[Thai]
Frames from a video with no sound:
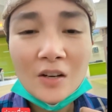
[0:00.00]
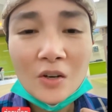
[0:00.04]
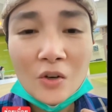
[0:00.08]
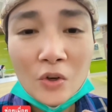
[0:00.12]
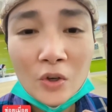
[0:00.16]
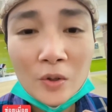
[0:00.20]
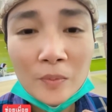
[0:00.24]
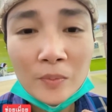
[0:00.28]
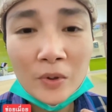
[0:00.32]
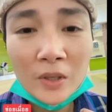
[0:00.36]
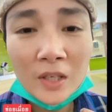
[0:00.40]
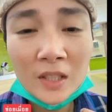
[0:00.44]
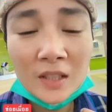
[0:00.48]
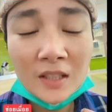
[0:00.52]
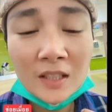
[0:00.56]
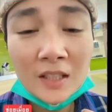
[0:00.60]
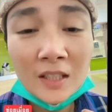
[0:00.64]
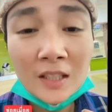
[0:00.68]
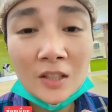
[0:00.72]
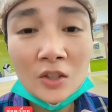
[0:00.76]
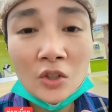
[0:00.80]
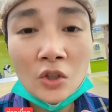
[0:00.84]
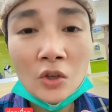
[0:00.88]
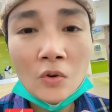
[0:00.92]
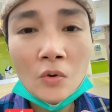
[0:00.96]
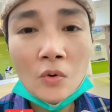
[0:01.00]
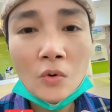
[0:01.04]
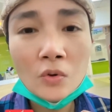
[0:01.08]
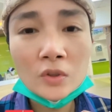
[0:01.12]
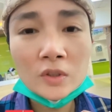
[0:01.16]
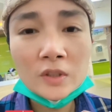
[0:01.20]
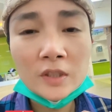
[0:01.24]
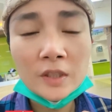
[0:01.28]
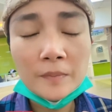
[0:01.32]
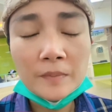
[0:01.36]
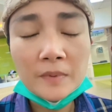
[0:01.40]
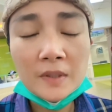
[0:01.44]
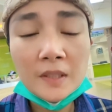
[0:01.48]
คนปกติต้องหก
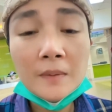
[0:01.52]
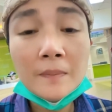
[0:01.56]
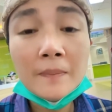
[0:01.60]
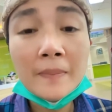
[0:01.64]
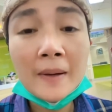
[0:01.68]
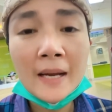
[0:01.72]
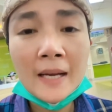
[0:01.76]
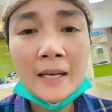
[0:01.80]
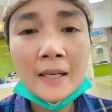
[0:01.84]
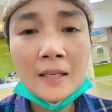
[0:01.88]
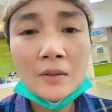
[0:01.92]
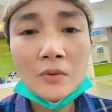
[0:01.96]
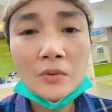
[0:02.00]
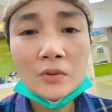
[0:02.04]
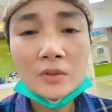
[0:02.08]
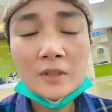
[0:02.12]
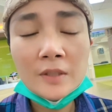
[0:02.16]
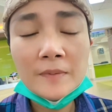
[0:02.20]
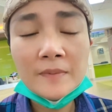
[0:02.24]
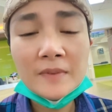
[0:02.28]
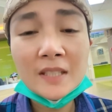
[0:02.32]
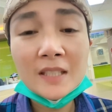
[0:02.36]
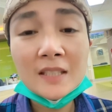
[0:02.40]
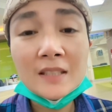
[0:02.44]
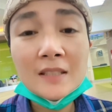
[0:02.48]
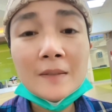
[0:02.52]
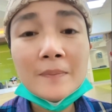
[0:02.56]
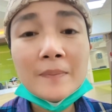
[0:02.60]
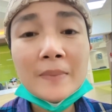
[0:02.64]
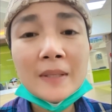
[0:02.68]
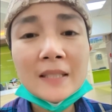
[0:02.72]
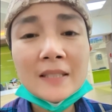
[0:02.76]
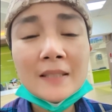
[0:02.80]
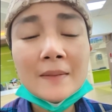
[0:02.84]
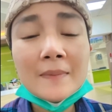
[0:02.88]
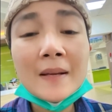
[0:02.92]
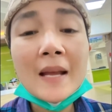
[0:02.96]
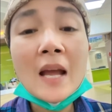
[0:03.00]
สิบขึ้นไปหกสิบเจ็ดสิบแป
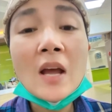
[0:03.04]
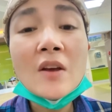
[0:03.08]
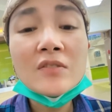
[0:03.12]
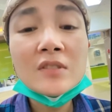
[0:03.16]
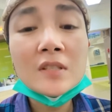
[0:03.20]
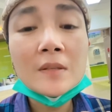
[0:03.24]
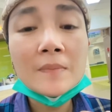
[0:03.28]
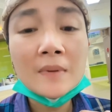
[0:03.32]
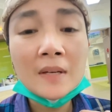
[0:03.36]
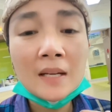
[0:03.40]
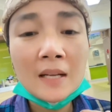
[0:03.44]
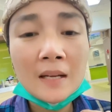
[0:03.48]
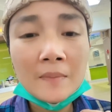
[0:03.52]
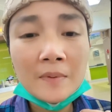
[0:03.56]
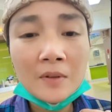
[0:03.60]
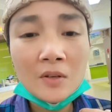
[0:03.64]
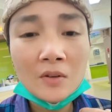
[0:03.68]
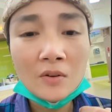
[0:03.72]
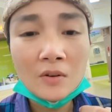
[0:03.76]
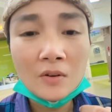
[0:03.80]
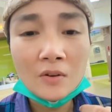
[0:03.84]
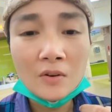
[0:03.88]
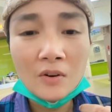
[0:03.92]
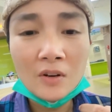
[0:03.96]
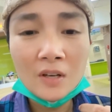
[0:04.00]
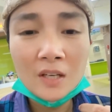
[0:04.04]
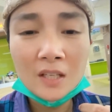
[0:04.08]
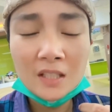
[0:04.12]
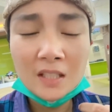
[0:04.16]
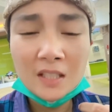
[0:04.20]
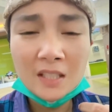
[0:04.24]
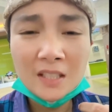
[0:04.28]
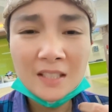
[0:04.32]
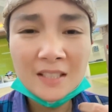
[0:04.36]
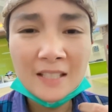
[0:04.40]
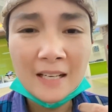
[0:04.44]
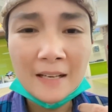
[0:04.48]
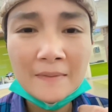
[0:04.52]
ดสิบเก้าสิบนะพี่น้องของกระถิ
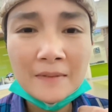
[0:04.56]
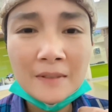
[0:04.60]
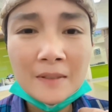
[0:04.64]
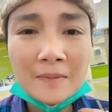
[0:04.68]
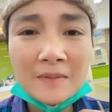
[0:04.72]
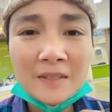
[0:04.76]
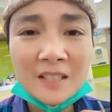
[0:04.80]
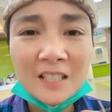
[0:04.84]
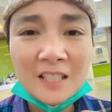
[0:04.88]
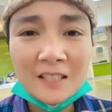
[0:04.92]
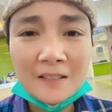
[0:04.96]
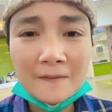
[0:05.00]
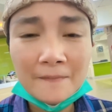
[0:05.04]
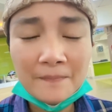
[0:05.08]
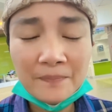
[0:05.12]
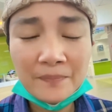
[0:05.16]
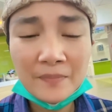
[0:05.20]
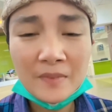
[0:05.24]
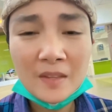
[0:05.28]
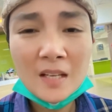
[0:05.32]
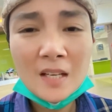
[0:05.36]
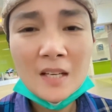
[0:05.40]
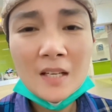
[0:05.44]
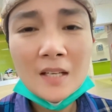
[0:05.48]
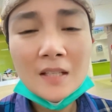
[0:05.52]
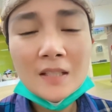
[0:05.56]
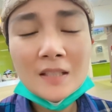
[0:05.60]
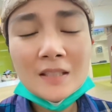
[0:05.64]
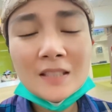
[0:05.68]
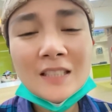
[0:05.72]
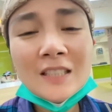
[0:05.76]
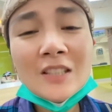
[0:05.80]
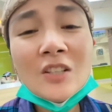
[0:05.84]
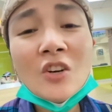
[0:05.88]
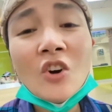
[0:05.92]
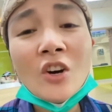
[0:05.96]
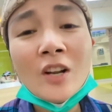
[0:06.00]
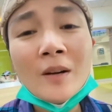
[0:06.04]
นสามสิบเจ็ด
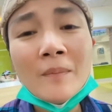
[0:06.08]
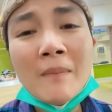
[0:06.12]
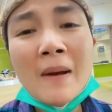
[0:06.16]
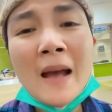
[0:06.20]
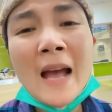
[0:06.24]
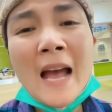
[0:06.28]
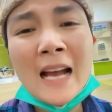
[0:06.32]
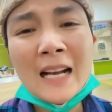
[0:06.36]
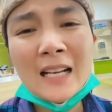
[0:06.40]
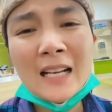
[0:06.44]
ซึ่งอ่อนมาก